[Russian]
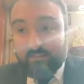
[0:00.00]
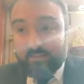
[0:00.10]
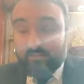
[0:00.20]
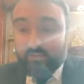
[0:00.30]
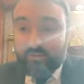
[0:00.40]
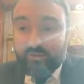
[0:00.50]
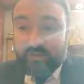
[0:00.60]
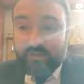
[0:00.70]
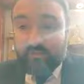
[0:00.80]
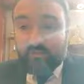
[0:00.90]
Потому что
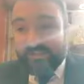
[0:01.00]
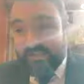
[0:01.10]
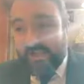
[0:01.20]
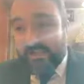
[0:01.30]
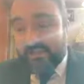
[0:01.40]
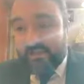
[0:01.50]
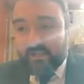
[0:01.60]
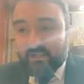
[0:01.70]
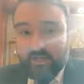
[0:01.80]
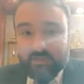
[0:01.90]
если он не знает и
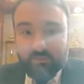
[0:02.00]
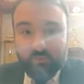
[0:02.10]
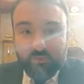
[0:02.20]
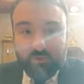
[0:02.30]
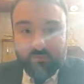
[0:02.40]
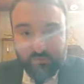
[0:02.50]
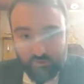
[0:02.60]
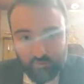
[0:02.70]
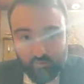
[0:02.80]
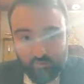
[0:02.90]
каждый раз смотрит в
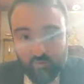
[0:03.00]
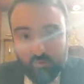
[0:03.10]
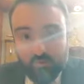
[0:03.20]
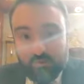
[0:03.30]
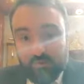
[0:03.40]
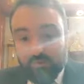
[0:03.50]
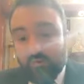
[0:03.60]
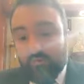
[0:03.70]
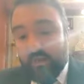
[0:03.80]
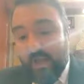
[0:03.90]
книгу,
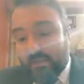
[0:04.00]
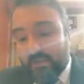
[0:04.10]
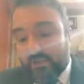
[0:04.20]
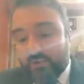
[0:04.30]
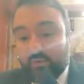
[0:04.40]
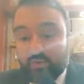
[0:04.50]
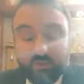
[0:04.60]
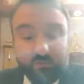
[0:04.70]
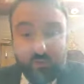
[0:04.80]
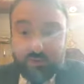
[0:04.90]
то вероятно, что он
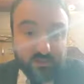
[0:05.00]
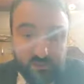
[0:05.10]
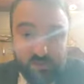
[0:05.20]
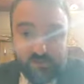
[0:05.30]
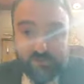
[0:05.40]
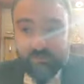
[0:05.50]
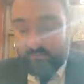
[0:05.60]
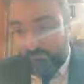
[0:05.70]
ошибется, есть.